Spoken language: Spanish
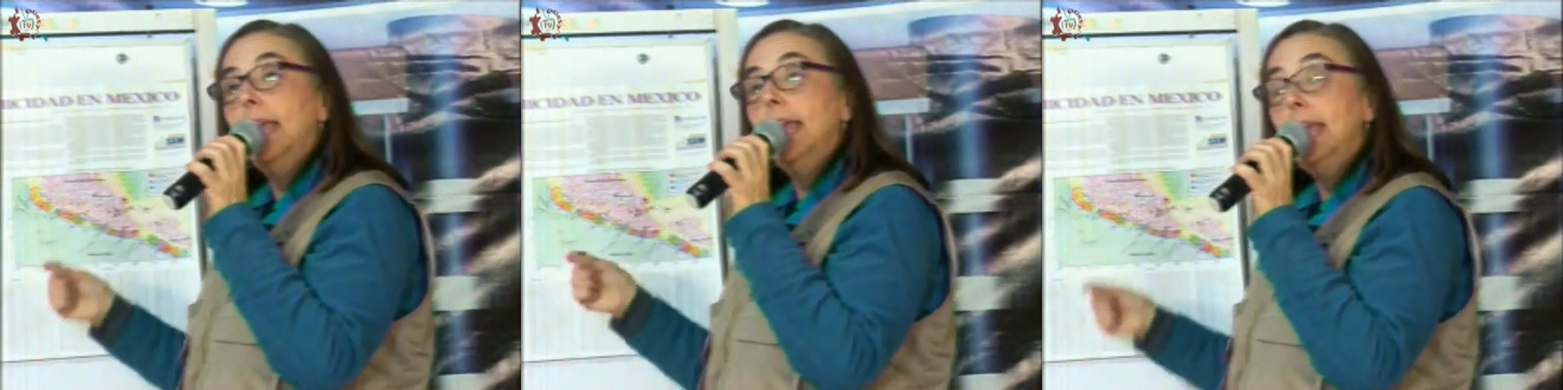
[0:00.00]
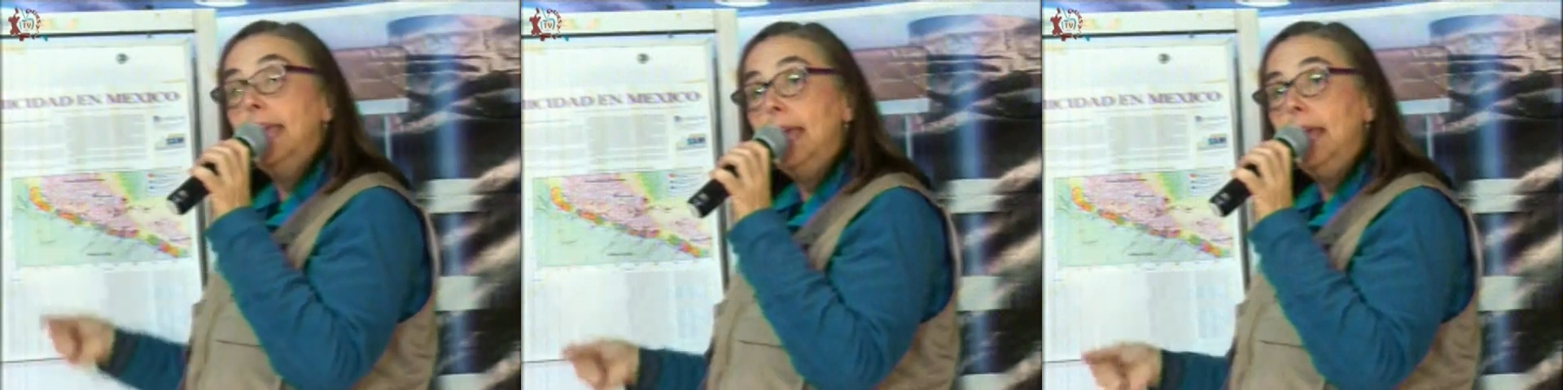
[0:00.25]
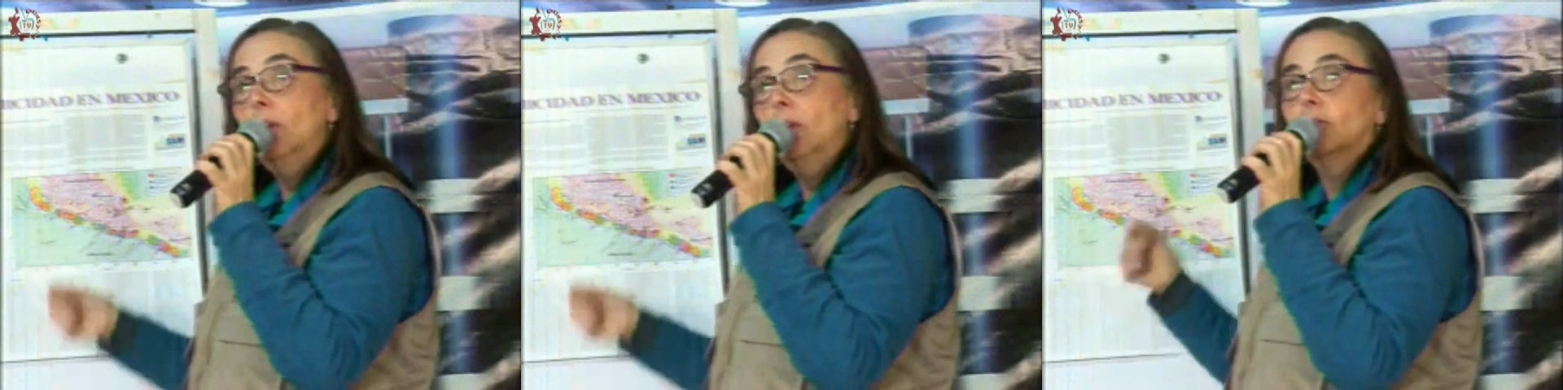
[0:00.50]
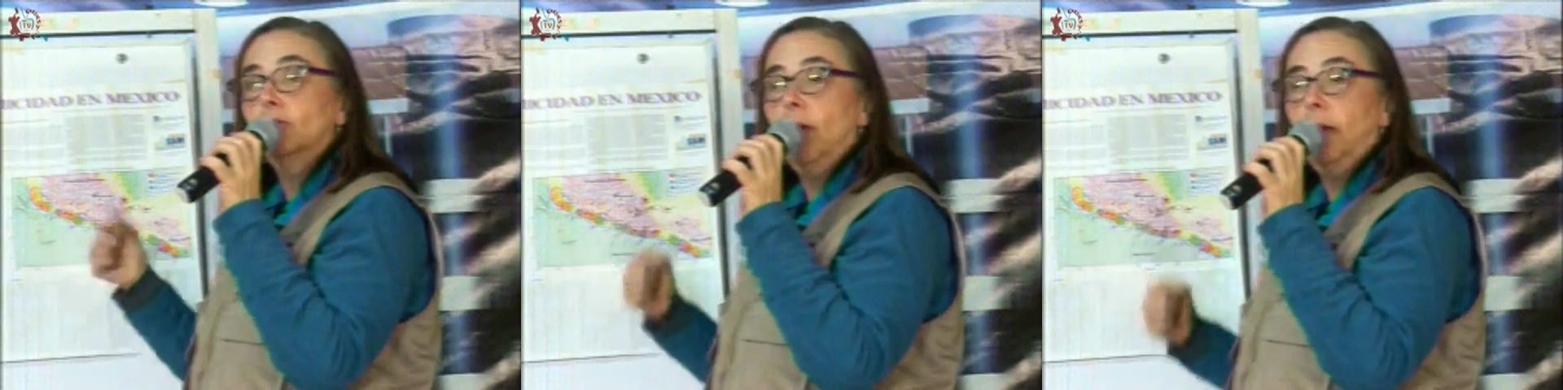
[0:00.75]
y
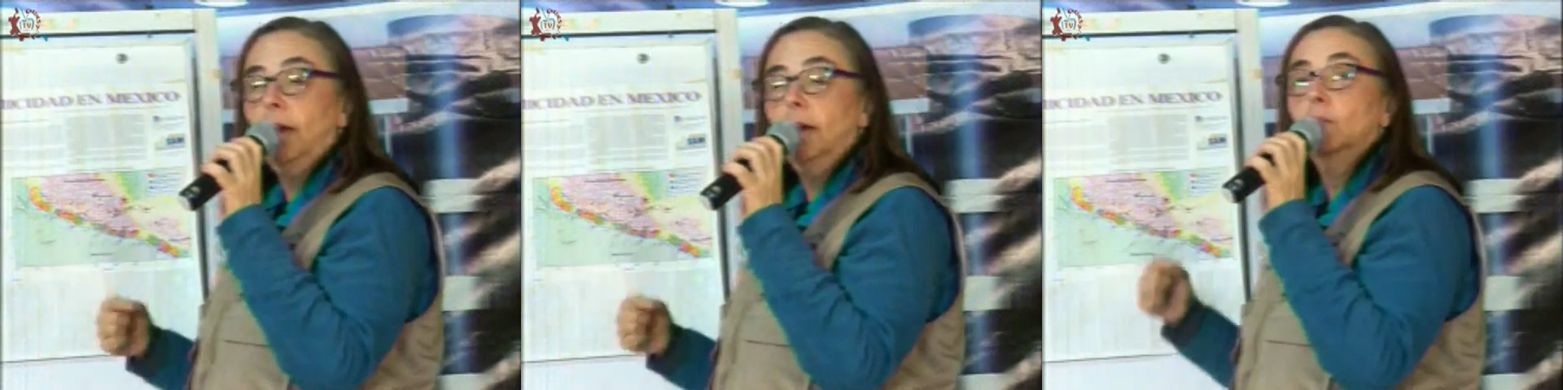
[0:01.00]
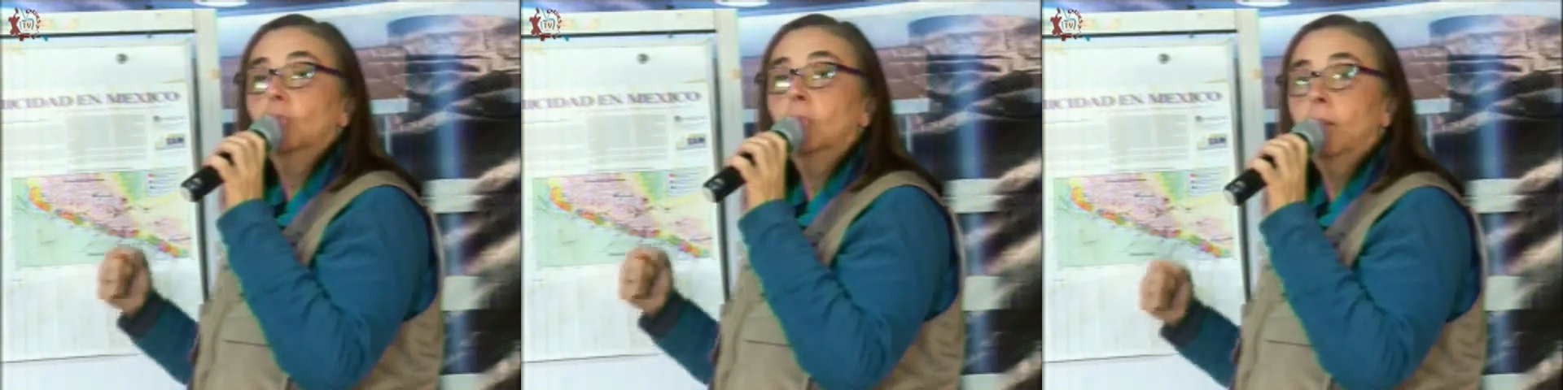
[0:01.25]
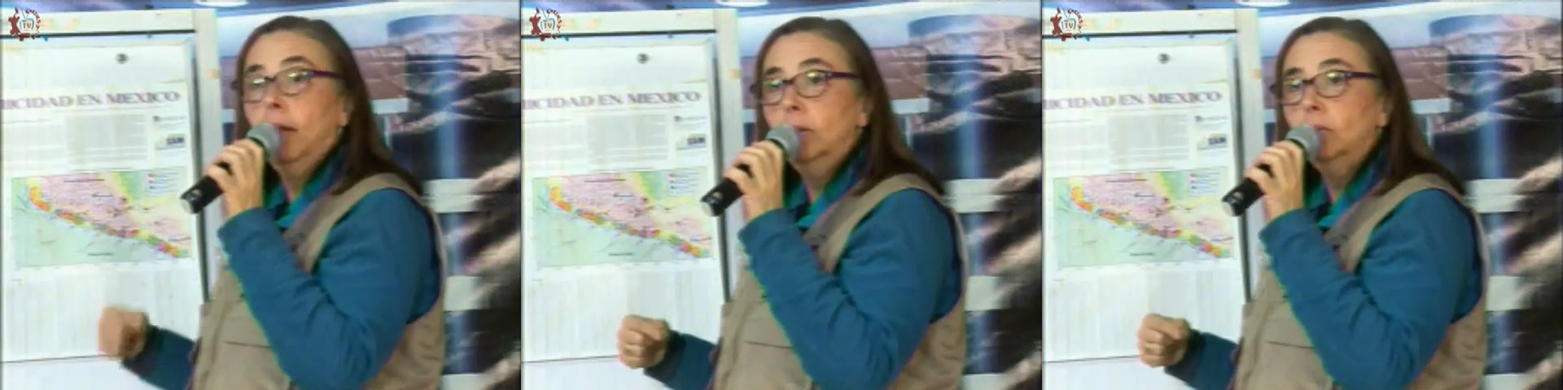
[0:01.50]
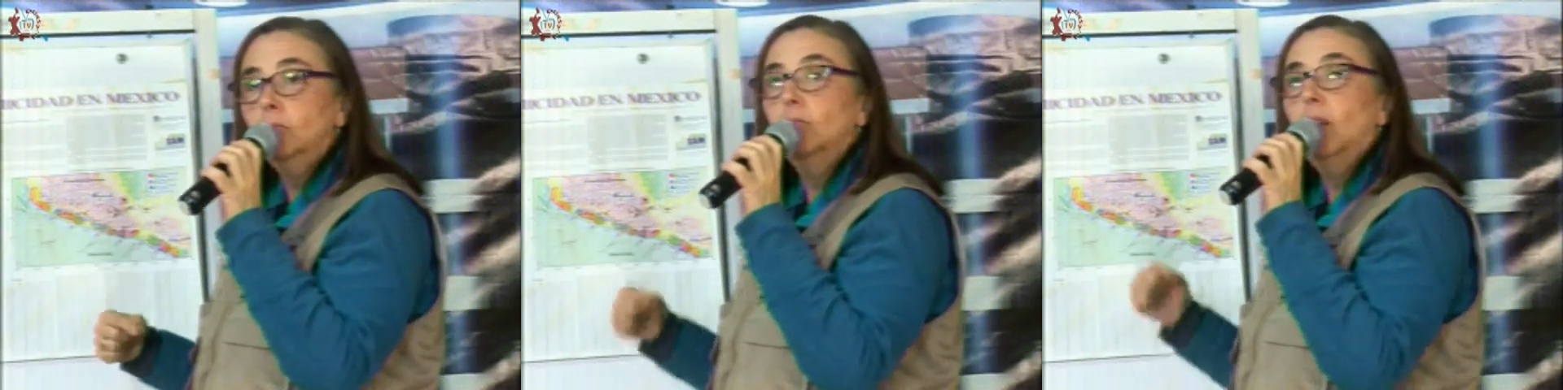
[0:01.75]
los seres
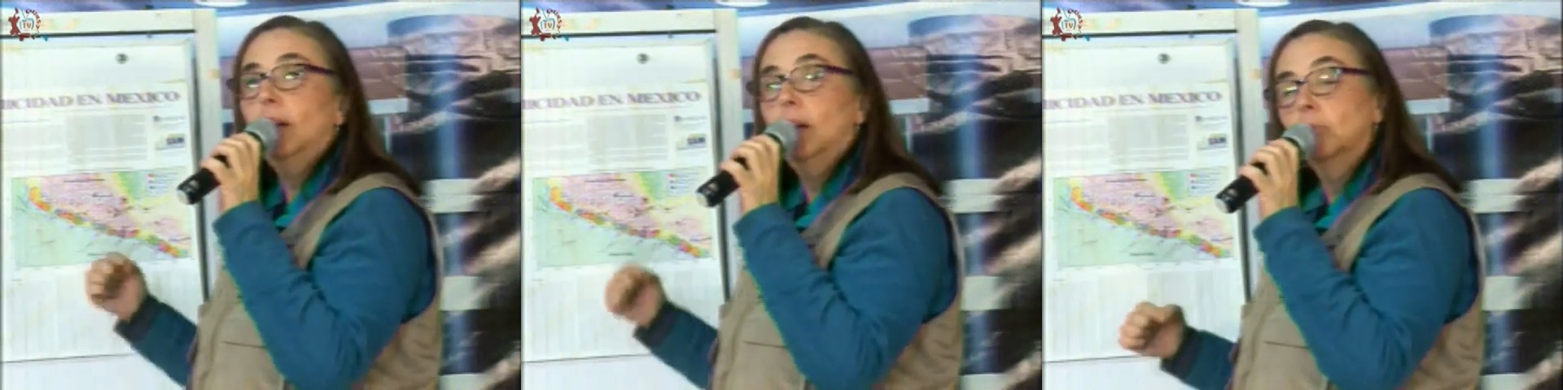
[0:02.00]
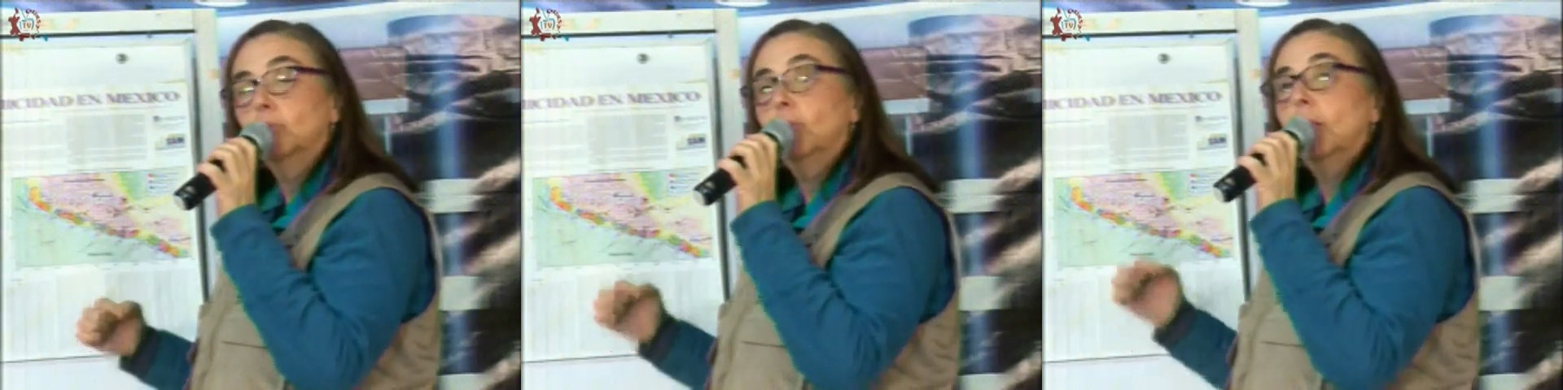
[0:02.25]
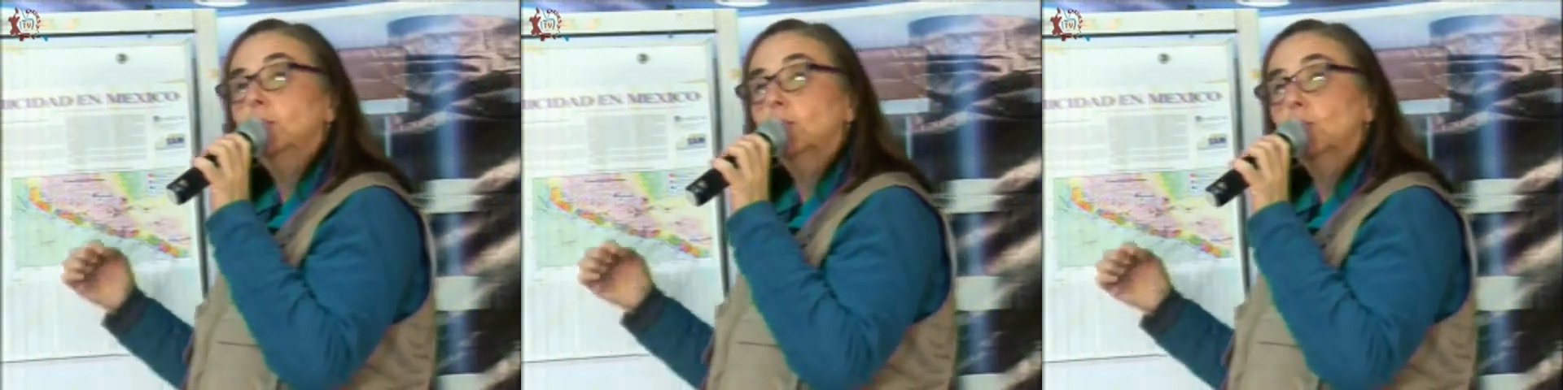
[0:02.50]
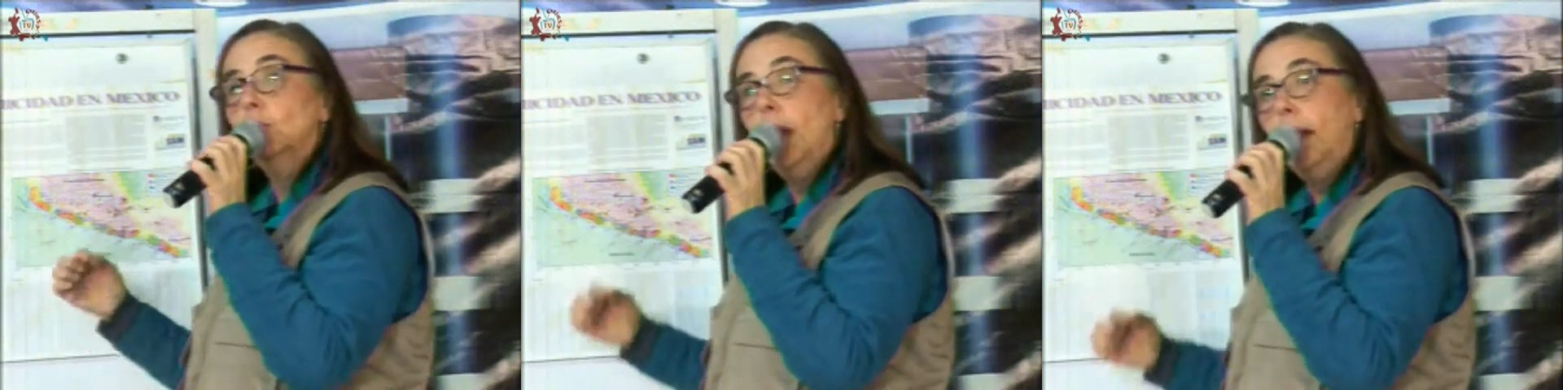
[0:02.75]
humanos tenemos que
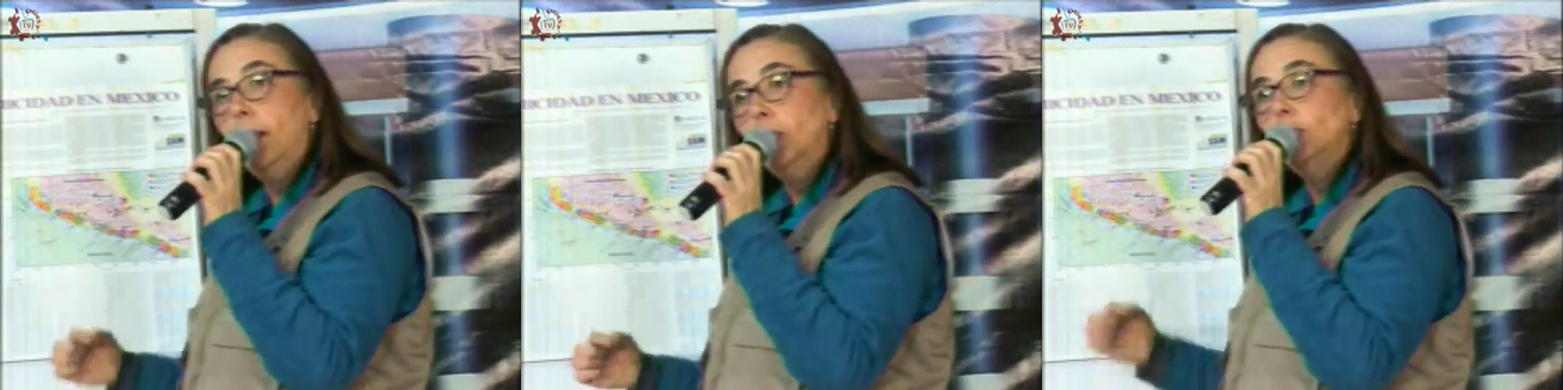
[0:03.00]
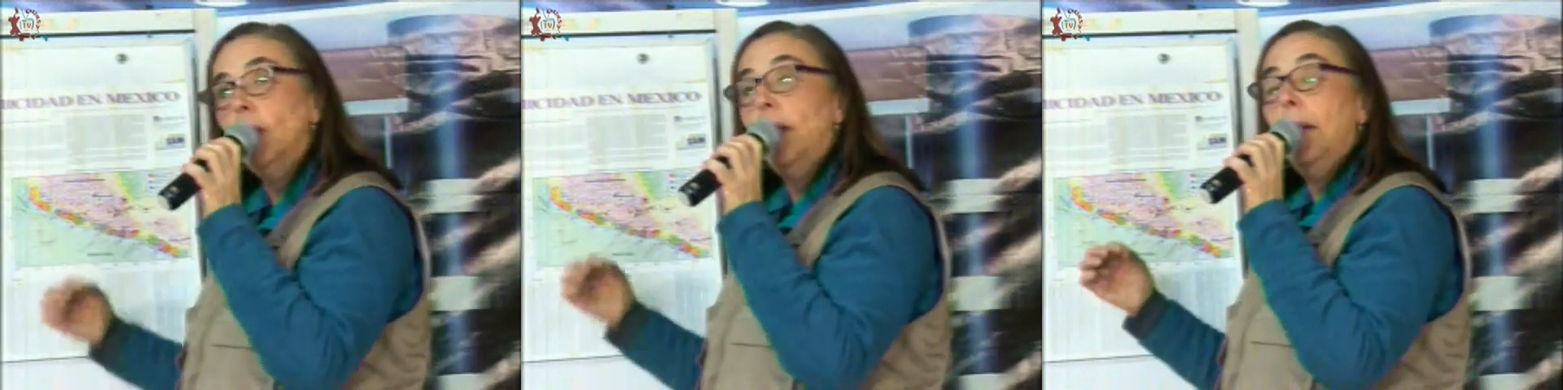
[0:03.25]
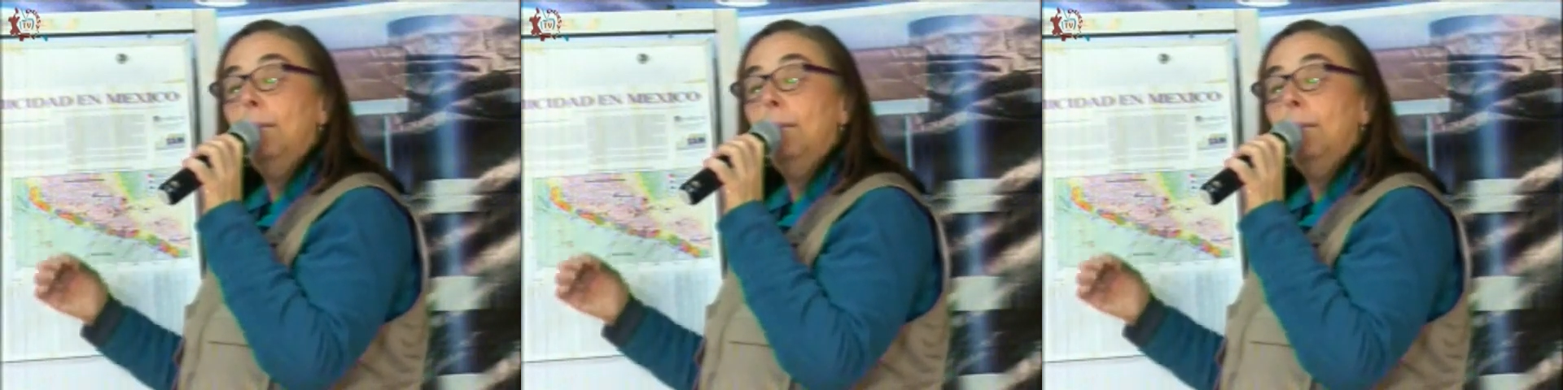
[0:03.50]
estudiarlos